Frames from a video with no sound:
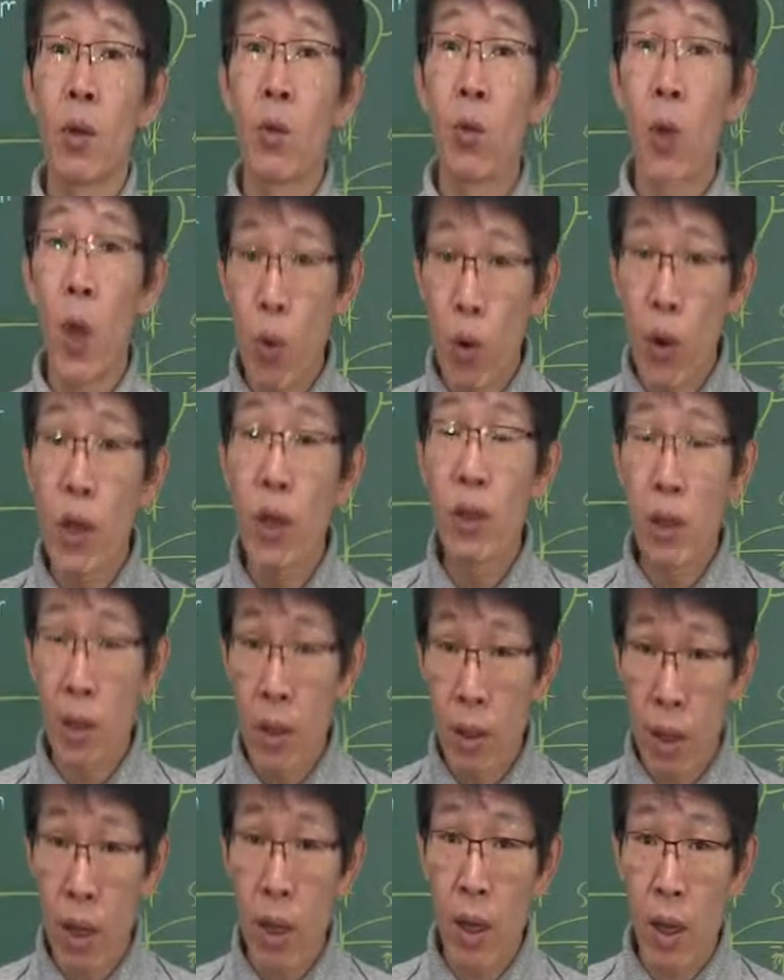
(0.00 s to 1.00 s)
외워야
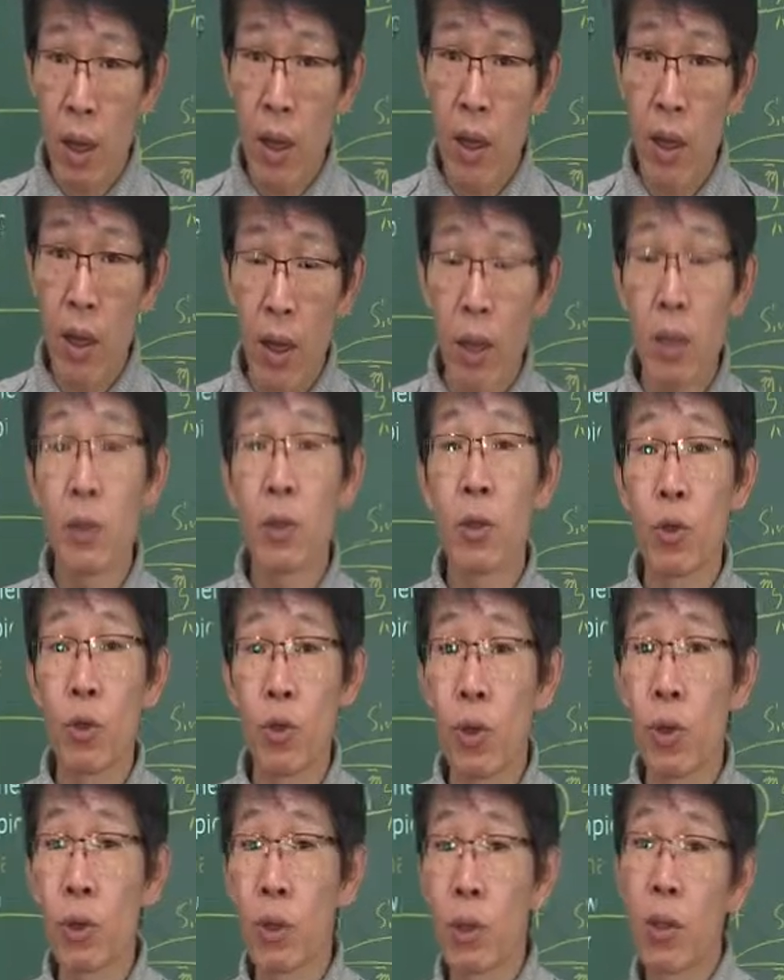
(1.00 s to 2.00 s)
된다 아, 하는
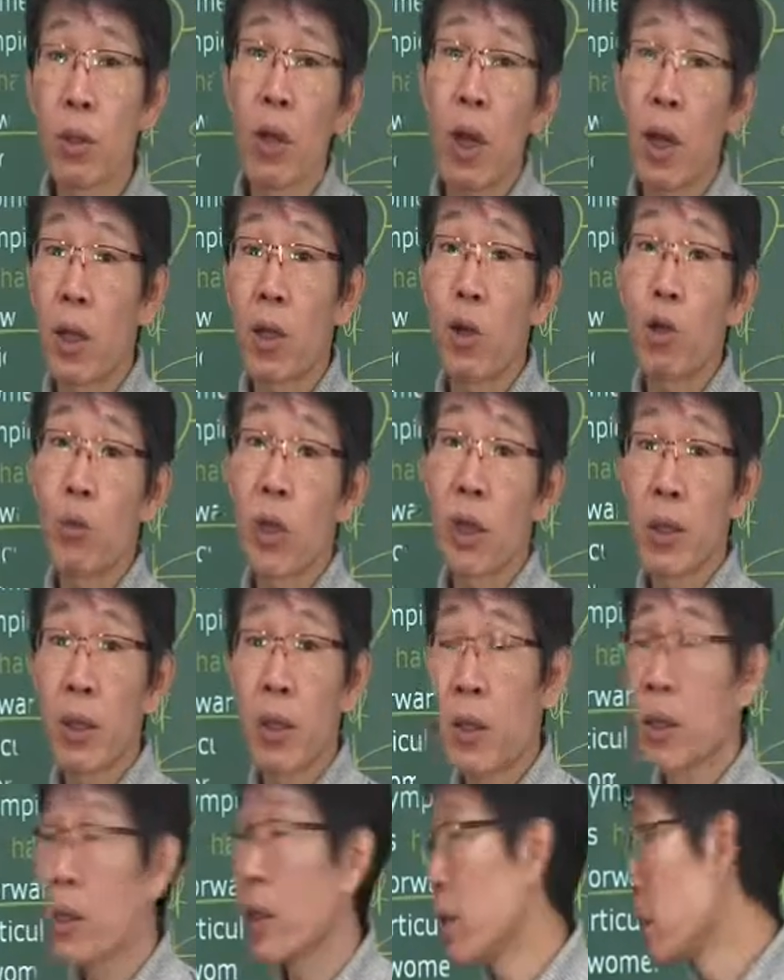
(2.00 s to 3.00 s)
거죠 그걸 안 외우면 안
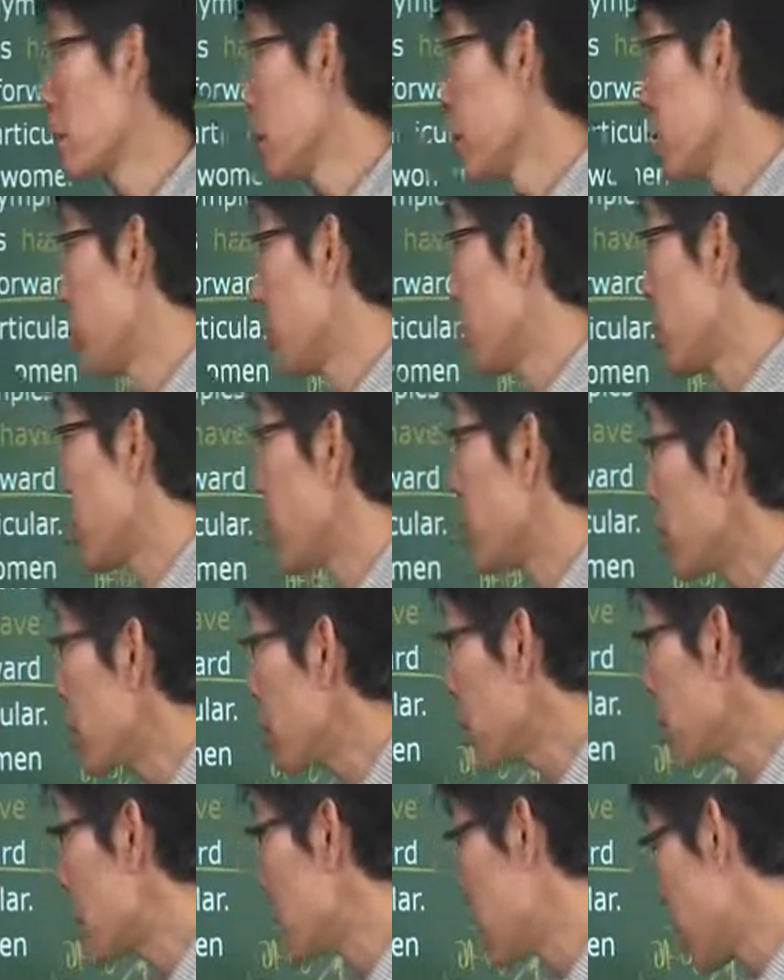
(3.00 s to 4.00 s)
된다 하는 거예요 근데
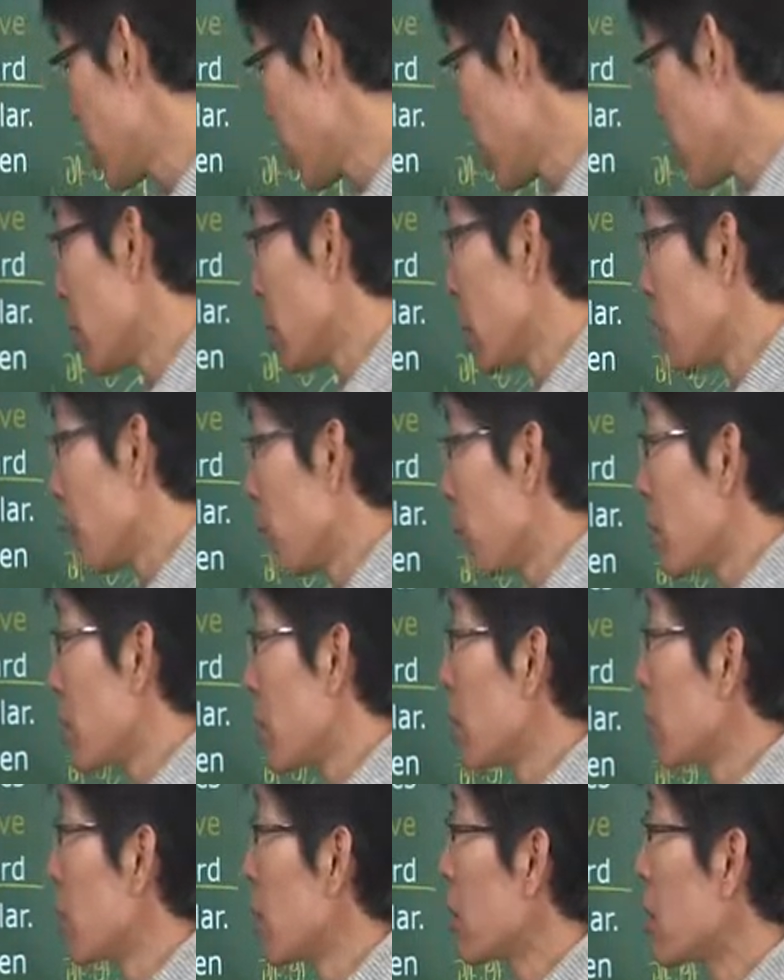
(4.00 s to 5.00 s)
여기서 이제
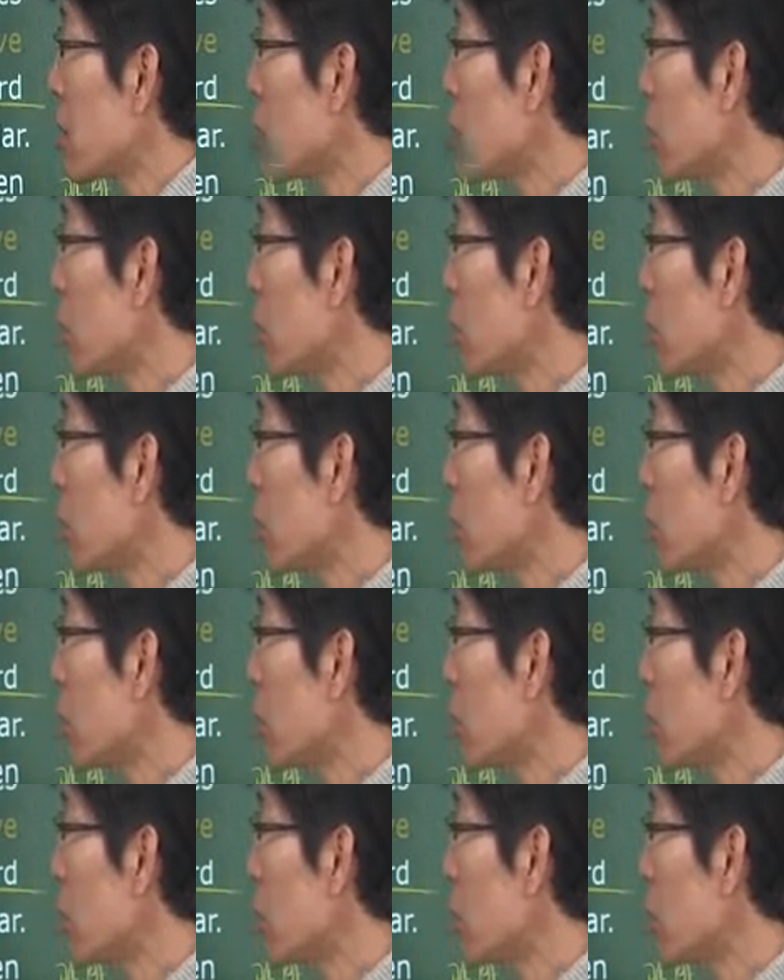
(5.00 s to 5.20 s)
그걸 다